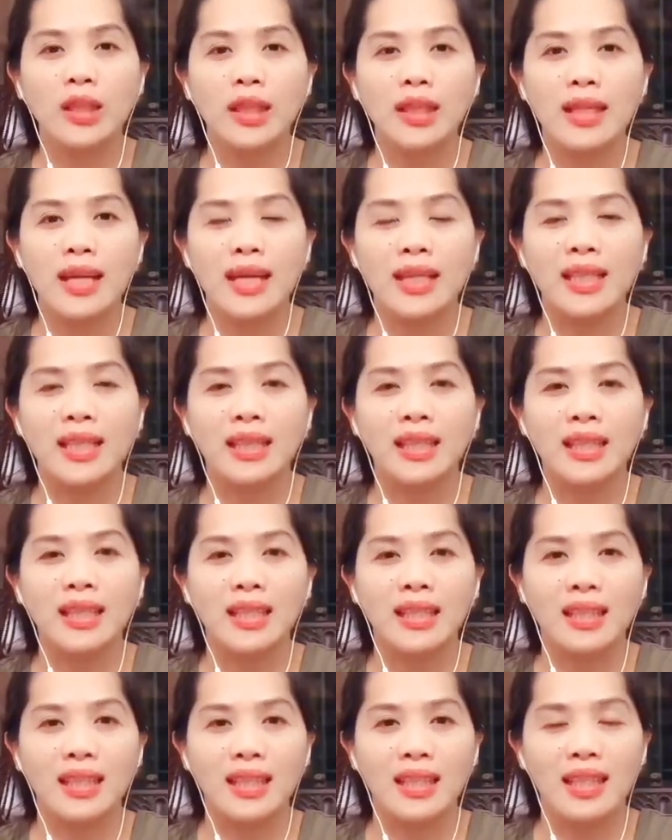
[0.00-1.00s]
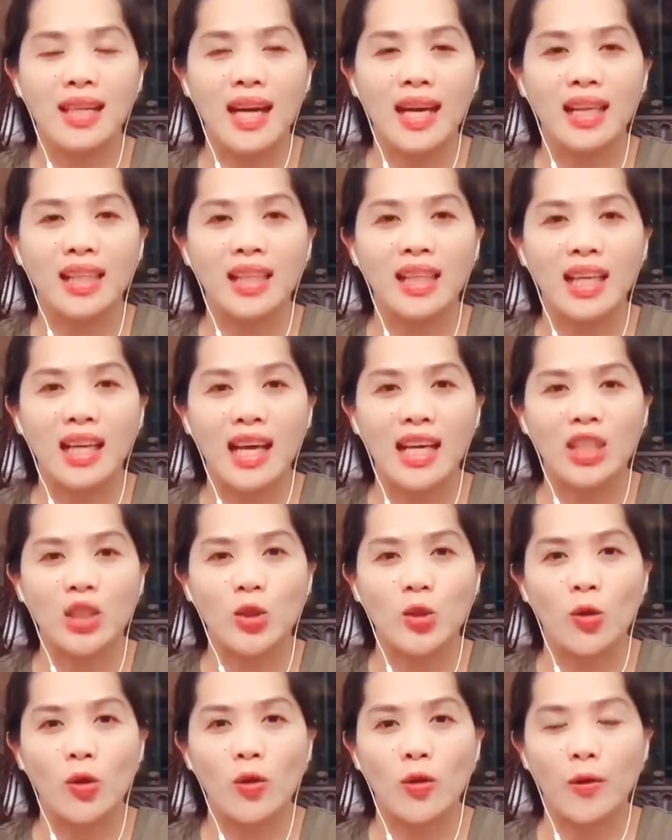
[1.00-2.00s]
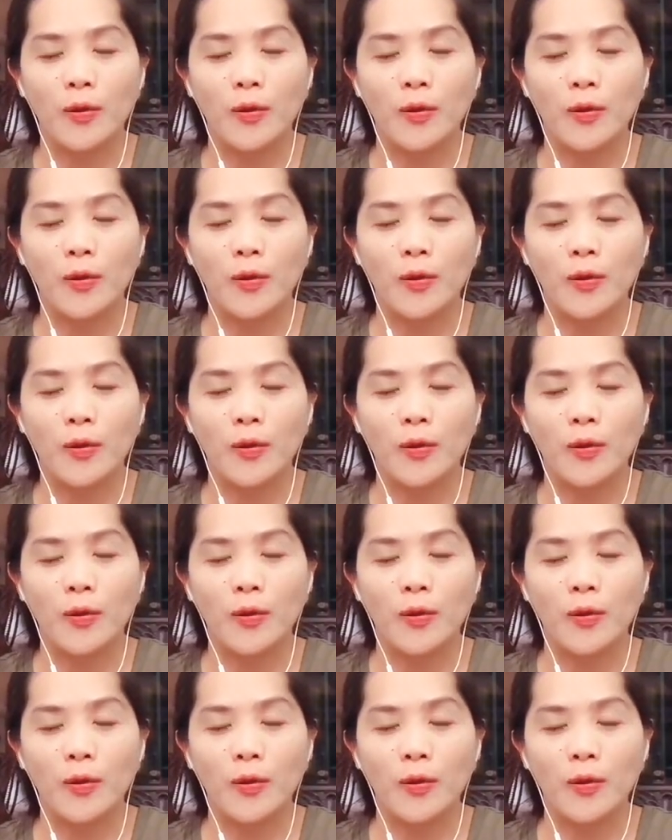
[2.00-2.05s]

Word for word: idi adengdeng ganda iti radyo.